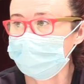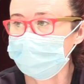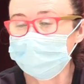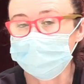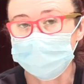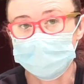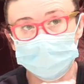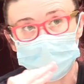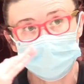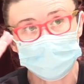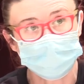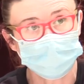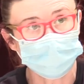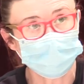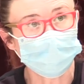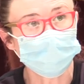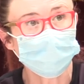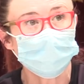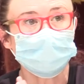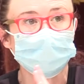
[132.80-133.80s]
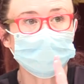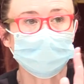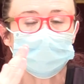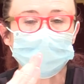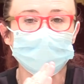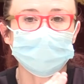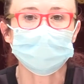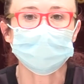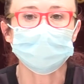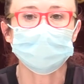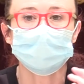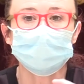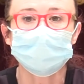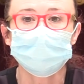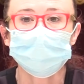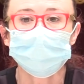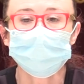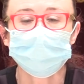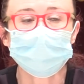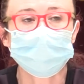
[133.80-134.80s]
Un comerciante de un puesto no se,
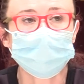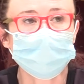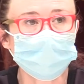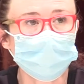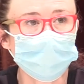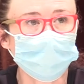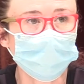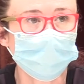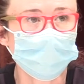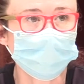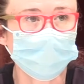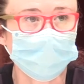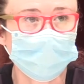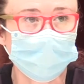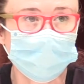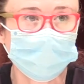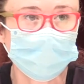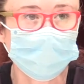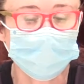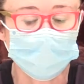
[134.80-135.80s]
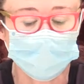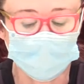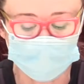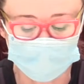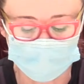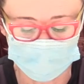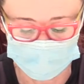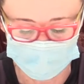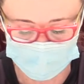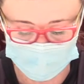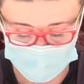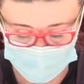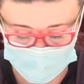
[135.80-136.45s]
ve afectado por el comerciante del de al lado.